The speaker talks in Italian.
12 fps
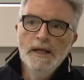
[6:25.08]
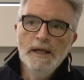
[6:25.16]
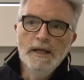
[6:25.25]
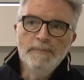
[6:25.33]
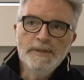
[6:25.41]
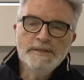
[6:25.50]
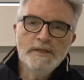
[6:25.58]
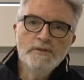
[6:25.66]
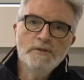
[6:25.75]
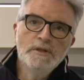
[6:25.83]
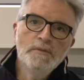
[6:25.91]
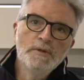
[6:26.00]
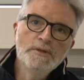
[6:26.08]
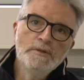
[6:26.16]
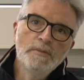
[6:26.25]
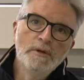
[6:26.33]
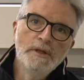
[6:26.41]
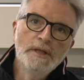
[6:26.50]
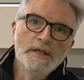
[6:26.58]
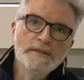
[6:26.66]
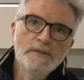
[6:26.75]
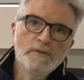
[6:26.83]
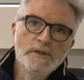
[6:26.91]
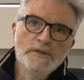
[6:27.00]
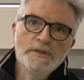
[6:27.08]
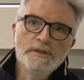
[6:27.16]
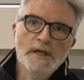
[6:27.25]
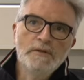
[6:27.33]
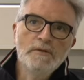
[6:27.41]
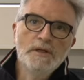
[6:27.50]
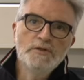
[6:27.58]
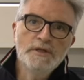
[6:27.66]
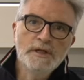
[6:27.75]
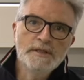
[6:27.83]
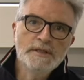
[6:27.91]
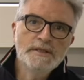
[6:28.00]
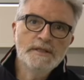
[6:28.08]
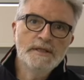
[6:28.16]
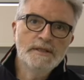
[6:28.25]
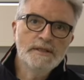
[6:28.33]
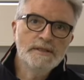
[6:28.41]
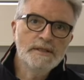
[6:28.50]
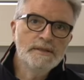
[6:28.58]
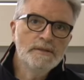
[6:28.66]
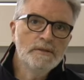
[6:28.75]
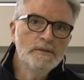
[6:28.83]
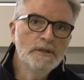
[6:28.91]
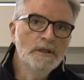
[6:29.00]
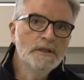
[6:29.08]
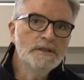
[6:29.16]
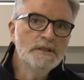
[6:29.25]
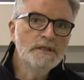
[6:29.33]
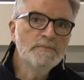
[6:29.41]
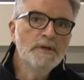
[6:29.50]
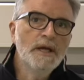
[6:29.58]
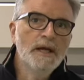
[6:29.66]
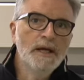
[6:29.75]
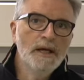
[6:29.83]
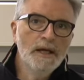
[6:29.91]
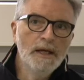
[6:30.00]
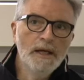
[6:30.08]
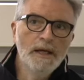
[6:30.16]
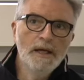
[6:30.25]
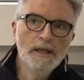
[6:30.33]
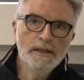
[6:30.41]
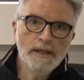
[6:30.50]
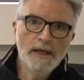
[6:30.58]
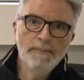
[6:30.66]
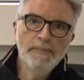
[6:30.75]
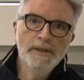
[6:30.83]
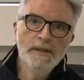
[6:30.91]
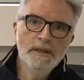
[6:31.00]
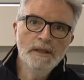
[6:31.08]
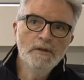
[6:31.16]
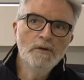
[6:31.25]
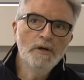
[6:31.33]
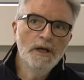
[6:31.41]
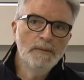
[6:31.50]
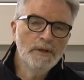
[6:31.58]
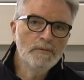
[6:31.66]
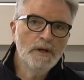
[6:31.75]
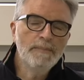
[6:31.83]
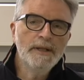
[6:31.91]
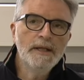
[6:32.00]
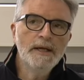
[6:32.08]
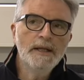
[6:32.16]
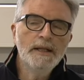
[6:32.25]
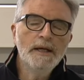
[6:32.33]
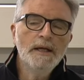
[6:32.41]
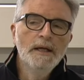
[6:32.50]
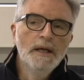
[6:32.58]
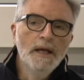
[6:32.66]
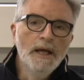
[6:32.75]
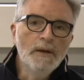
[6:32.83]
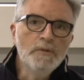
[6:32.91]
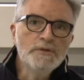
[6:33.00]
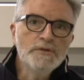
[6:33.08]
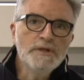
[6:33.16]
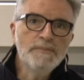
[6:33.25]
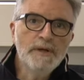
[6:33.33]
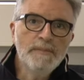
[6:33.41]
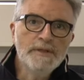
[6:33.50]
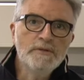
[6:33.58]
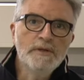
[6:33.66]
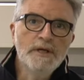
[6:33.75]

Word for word: il, passaggio di questo bolide era stato registrato da circa 60 stazioni sismiche eh, tra l'Appennino e la pianura padana e questo ci ha permesso